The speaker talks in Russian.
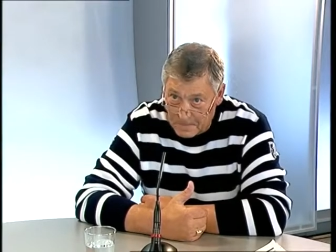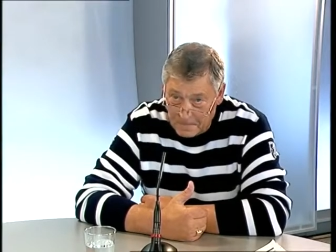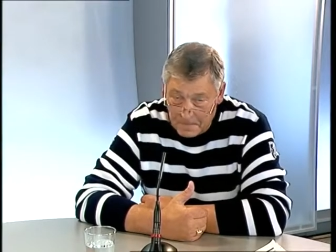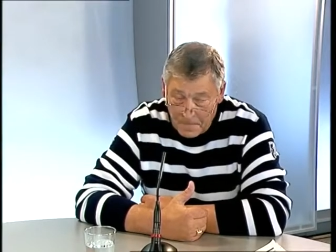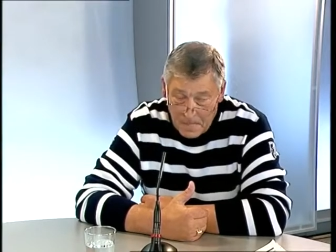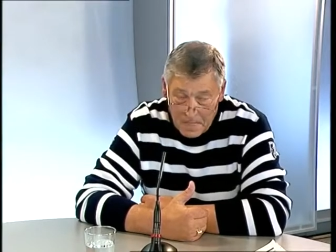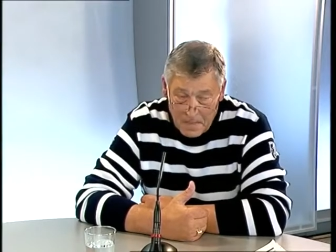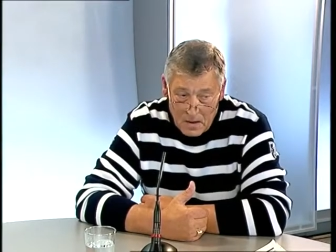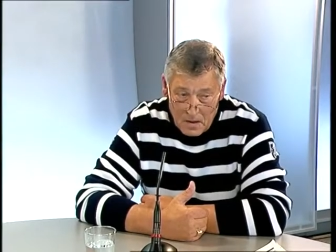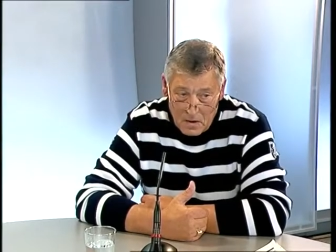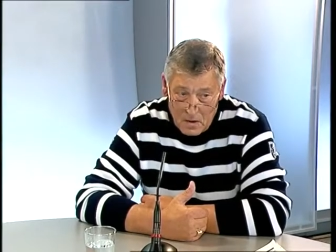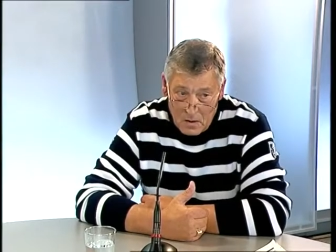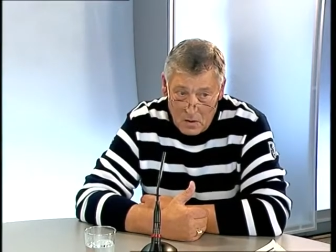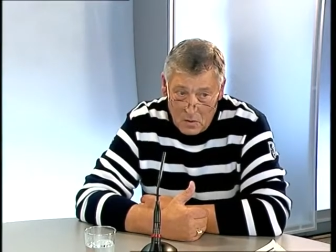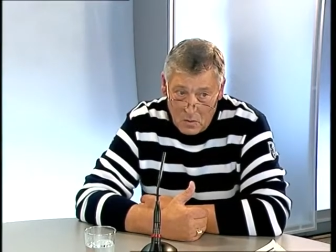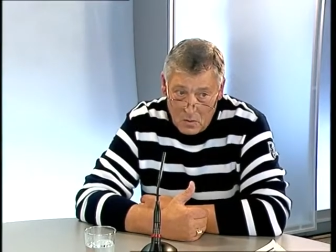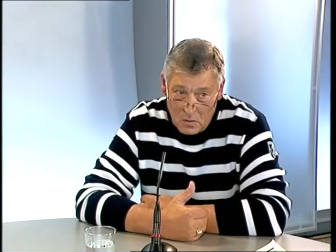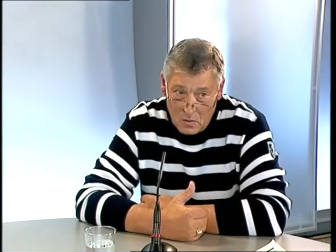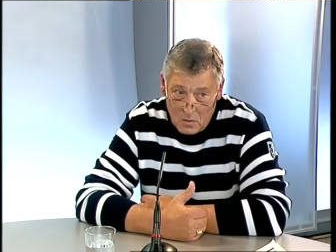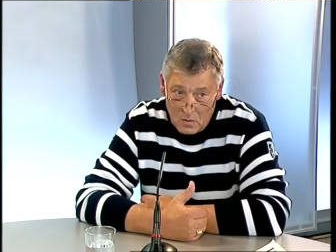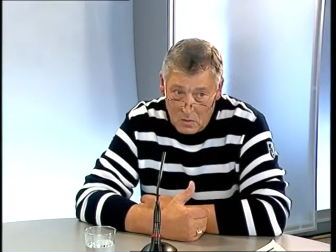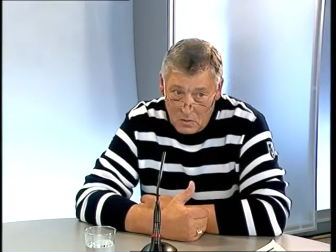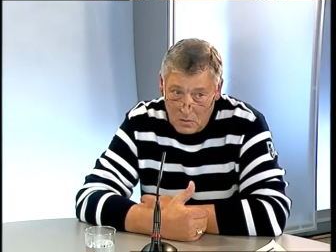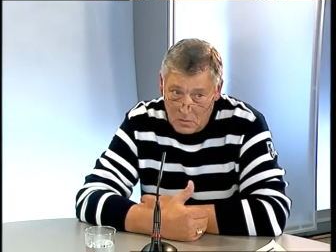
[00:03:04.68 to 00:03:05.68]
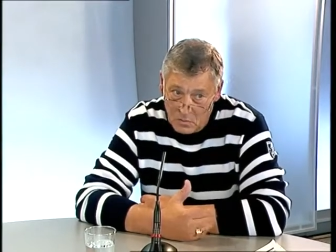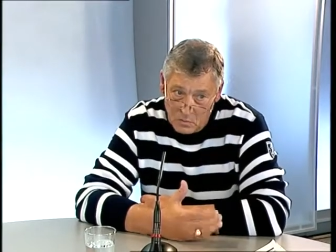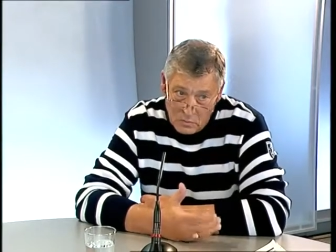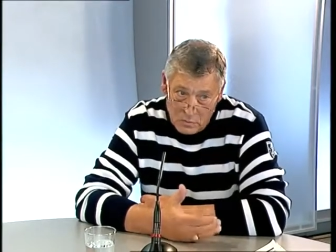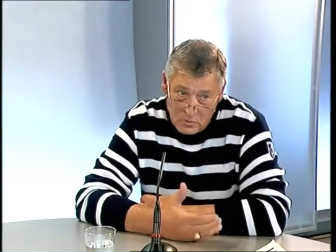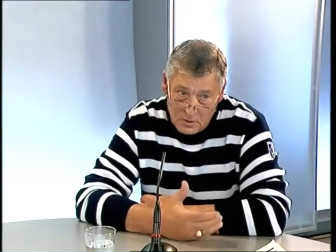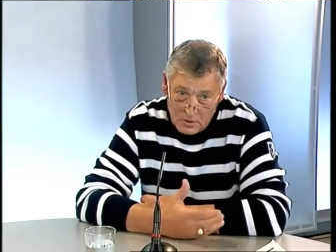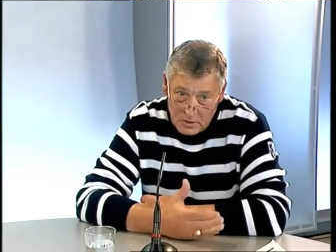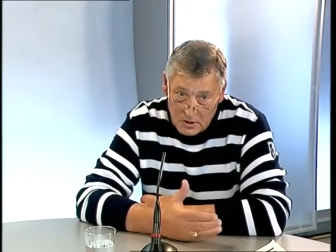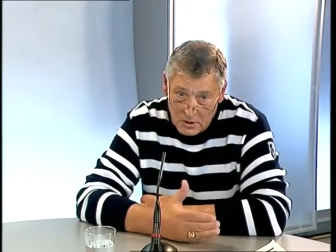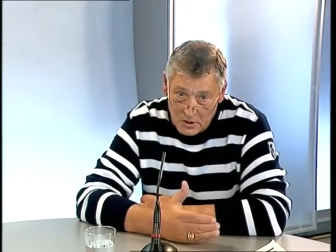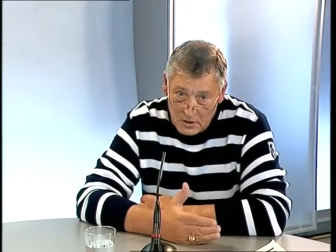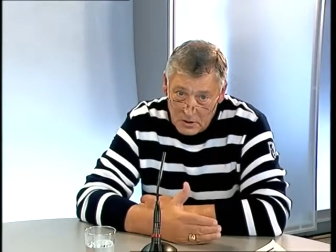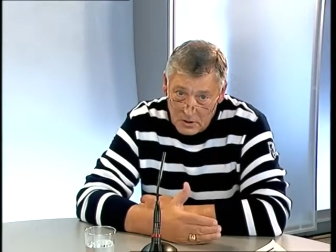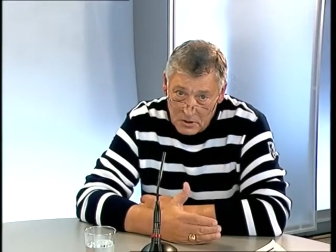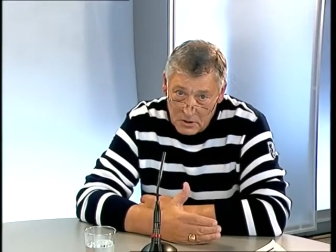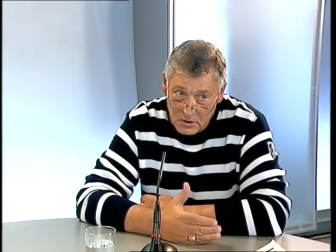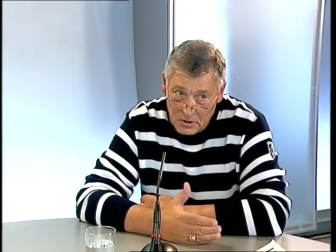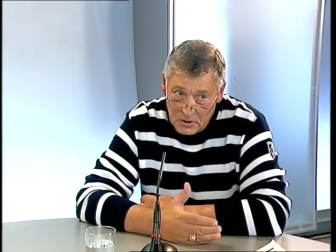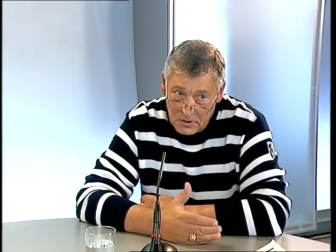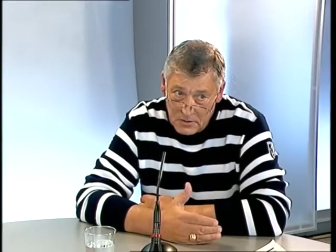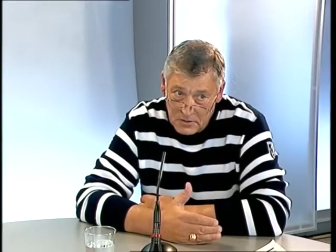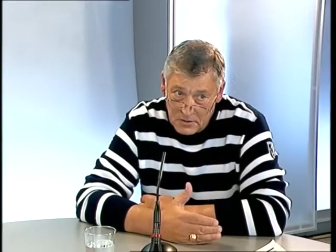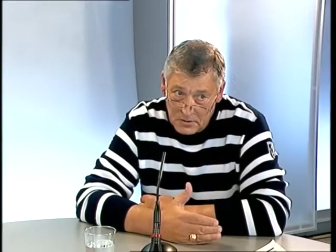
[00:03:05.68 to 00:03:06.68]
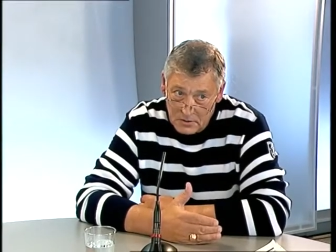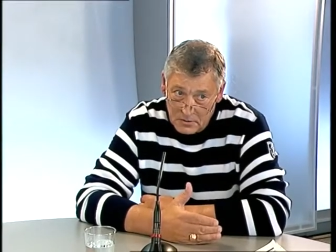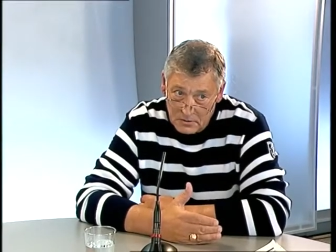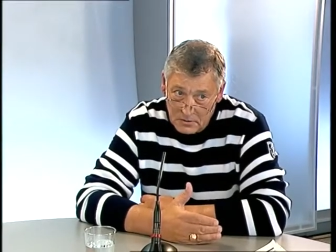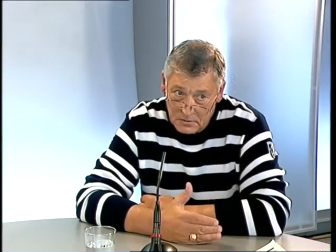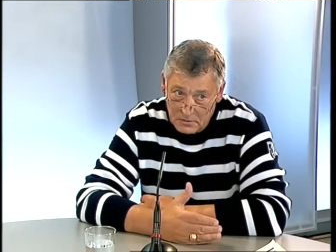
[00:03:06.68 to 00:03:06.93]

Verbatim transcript: – Достаточно